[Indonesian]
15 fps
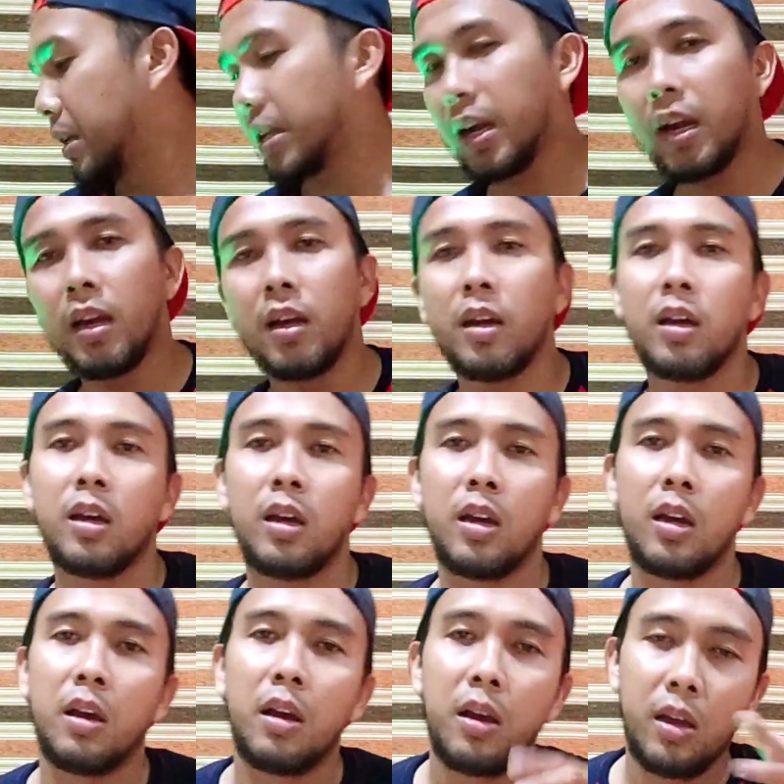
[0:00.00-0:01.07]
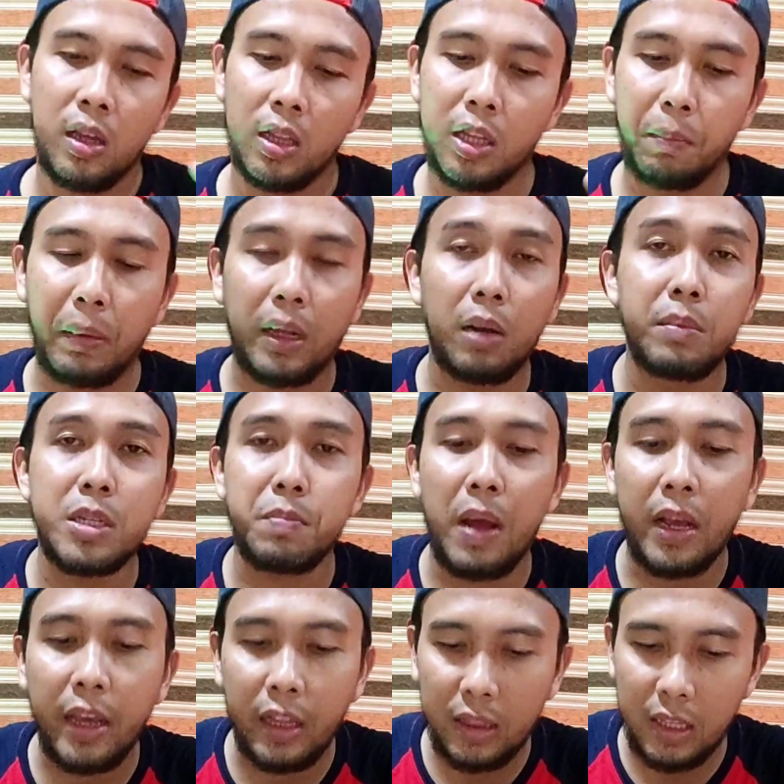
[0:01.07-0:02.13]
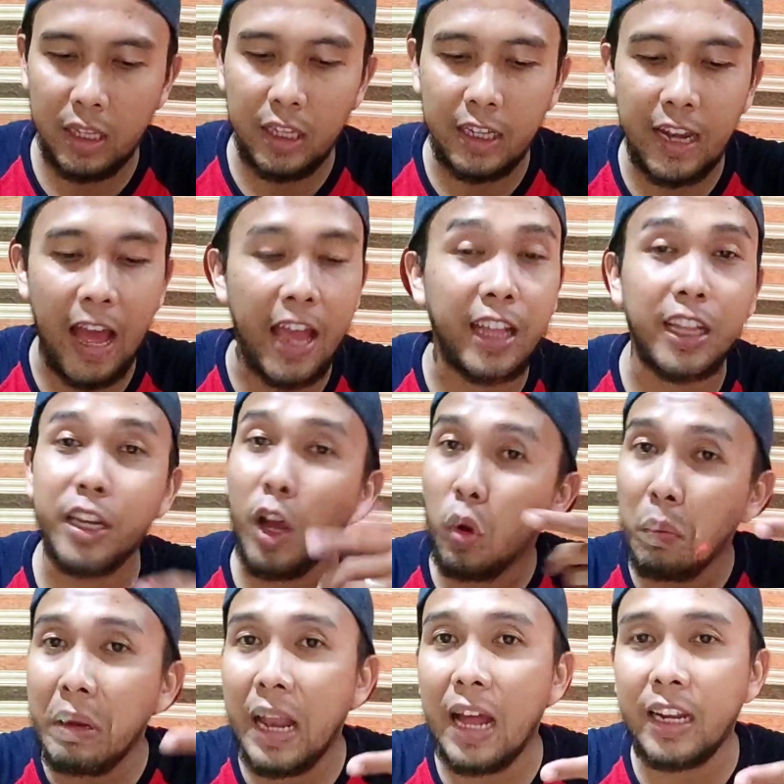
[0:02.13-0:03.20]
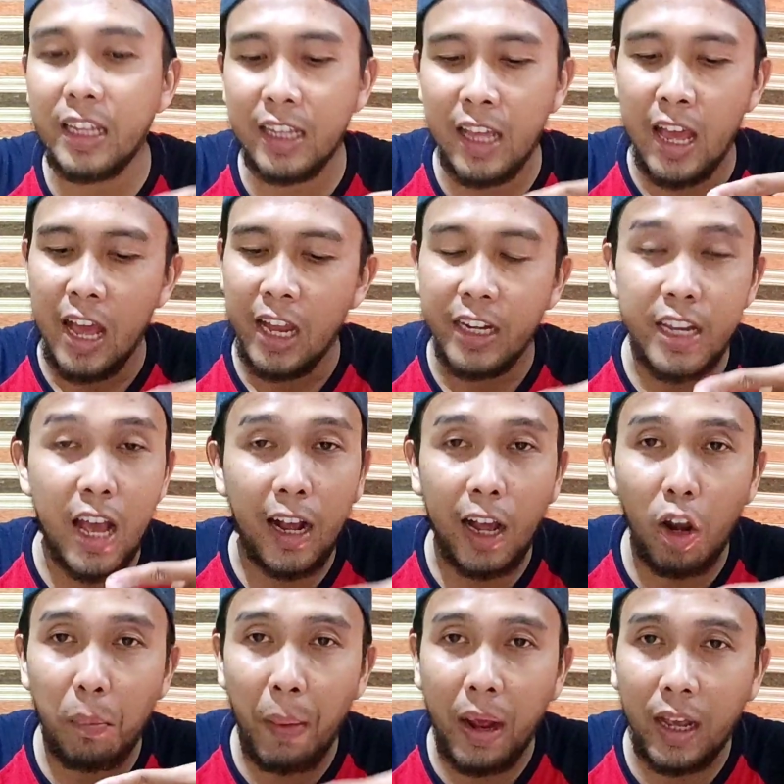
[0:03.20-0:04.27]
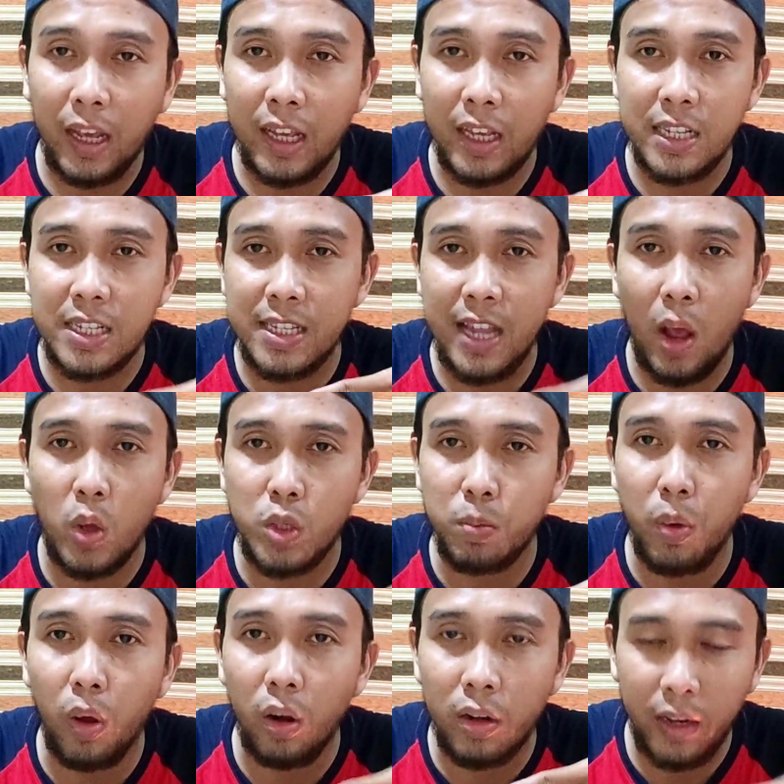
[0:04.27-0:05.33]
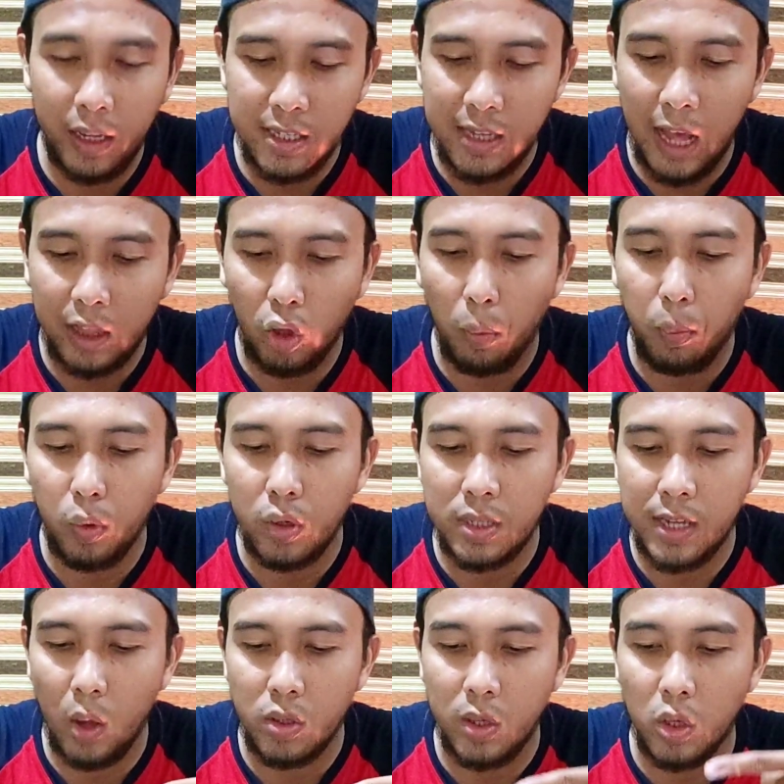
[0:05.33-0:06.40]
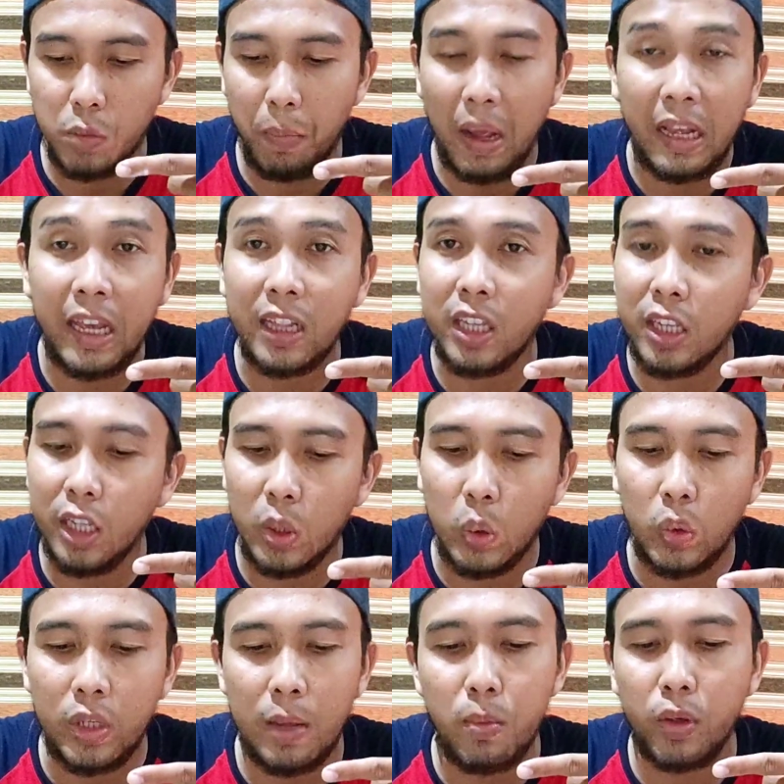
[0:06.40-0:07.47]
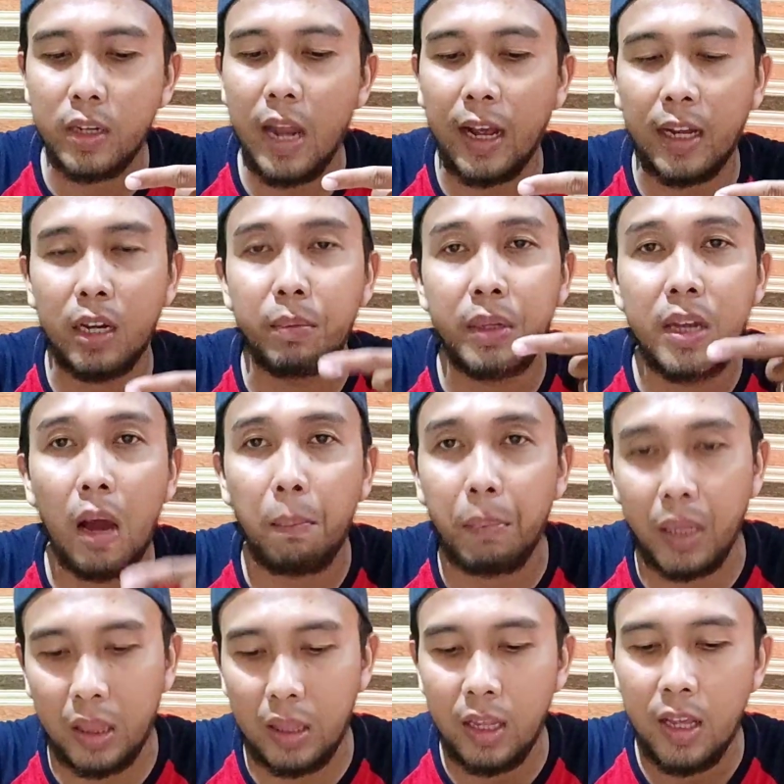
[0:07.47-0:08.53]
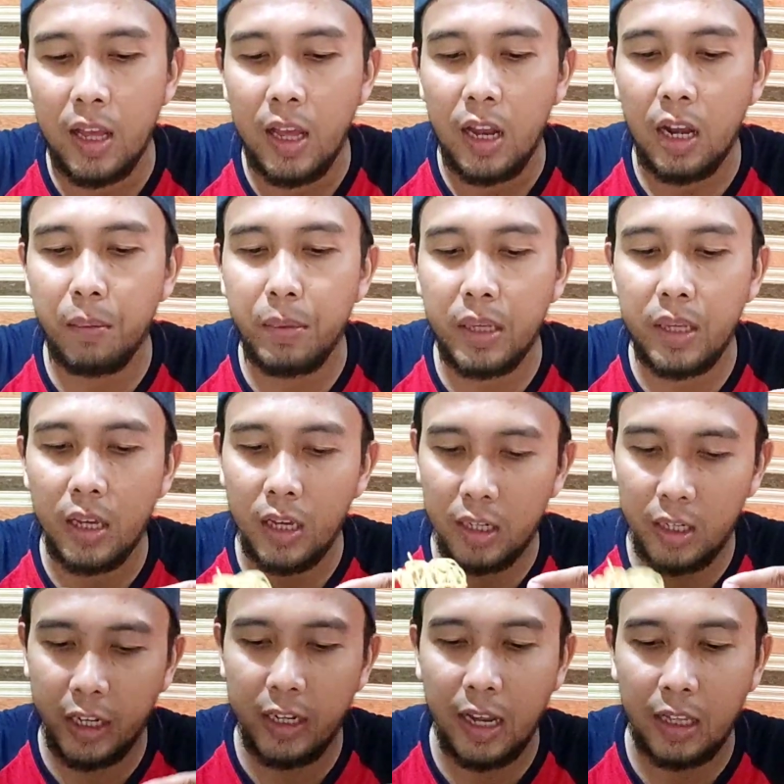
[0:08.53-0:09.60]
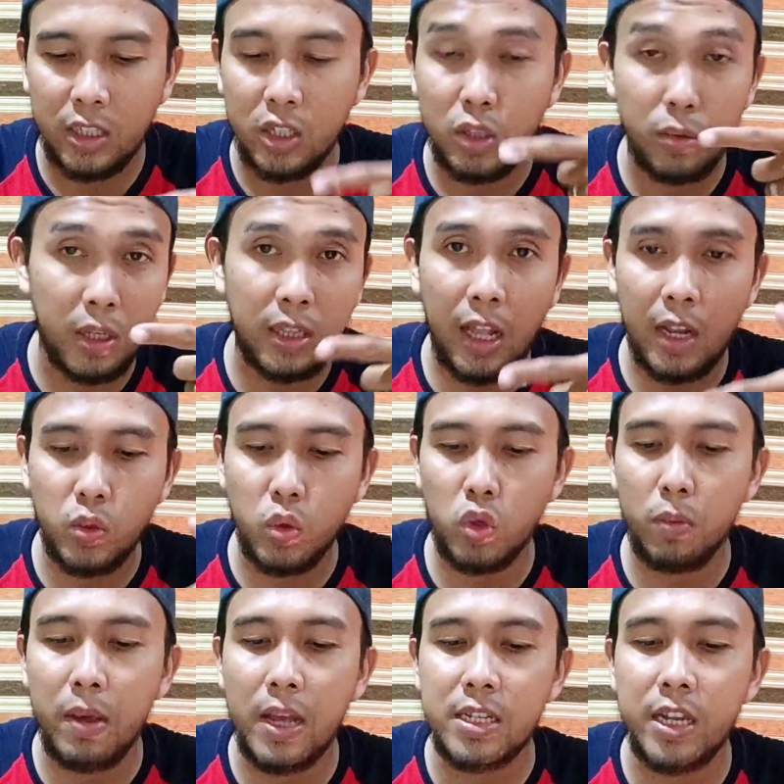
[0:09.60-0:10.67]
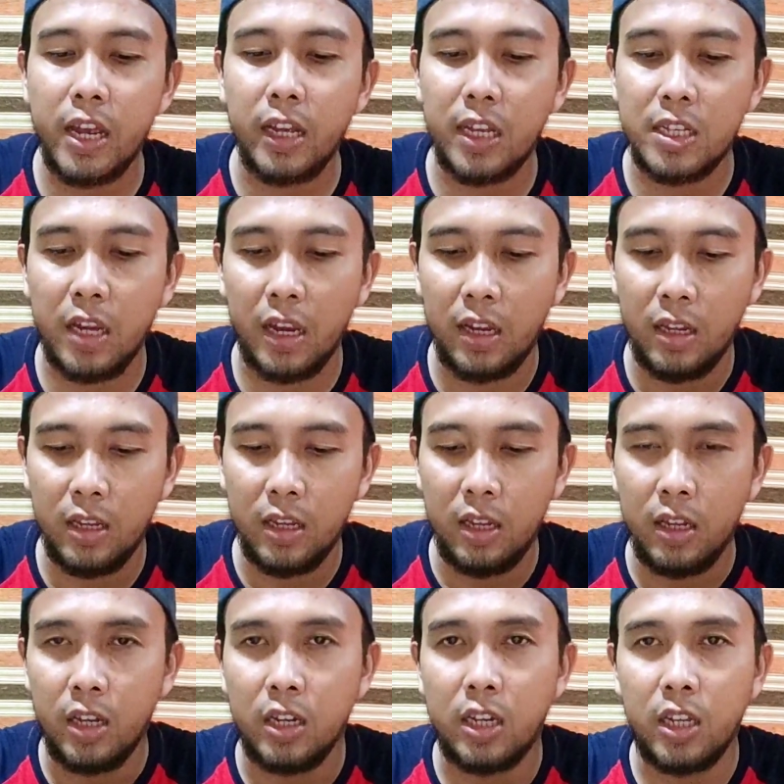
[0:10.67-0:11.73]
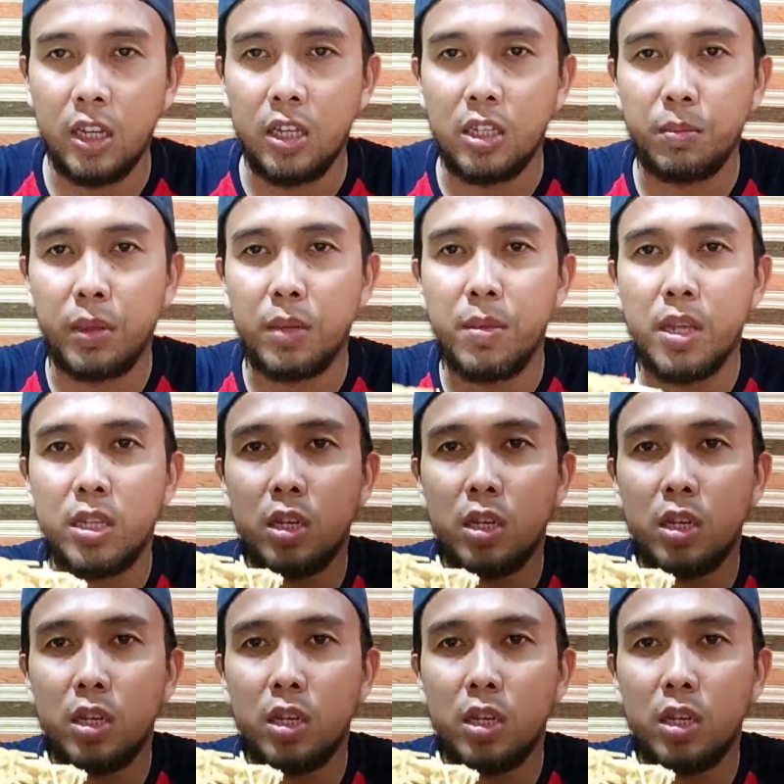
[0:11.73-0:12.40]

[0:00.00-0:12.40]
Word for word: mie nya tipe mie spaghetti. Nah, yang tadi aku bilang nih, dia kalau pakai saus bolognese ataupun saus-saus spaghetti gitu, dia mungkin akan lebih dapat, lebih uh, enak. Jadi kita langsung coba aja ya, guys ya. Nih, seperti